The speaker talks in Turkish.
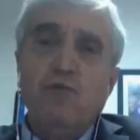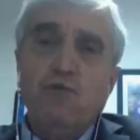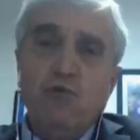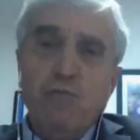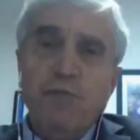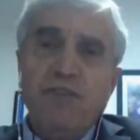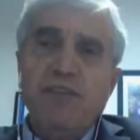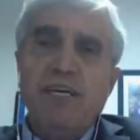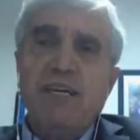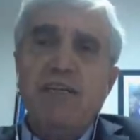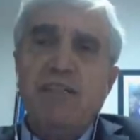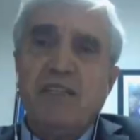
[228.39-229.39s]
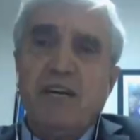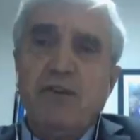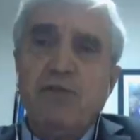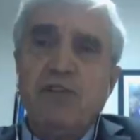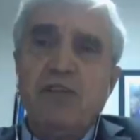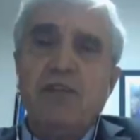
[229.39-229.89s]
uyması yani
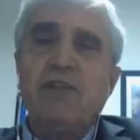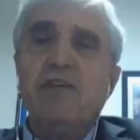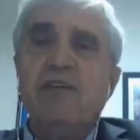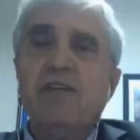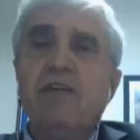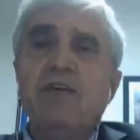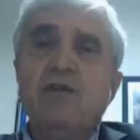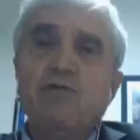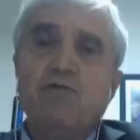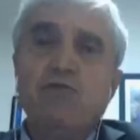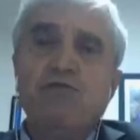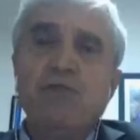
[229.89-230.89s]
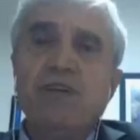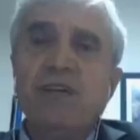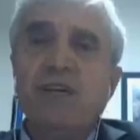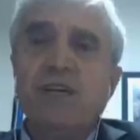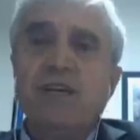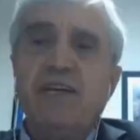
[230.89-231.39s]
taahhüt ettiği koşulları
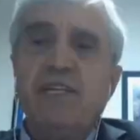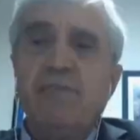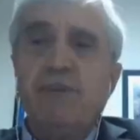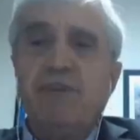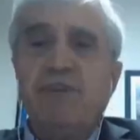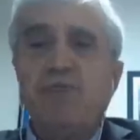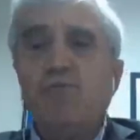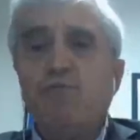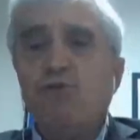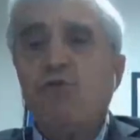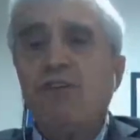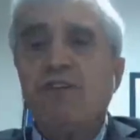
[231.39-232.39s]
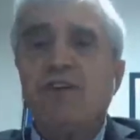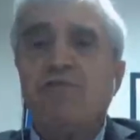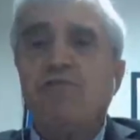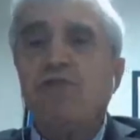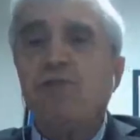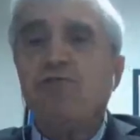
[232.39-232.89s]
yerine getirmesi. Şimdi bu noktadan
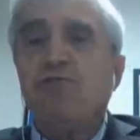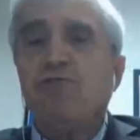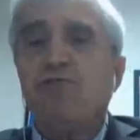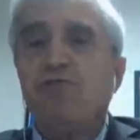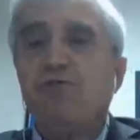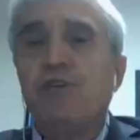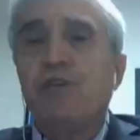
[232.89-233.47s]
sonra bu sonuç,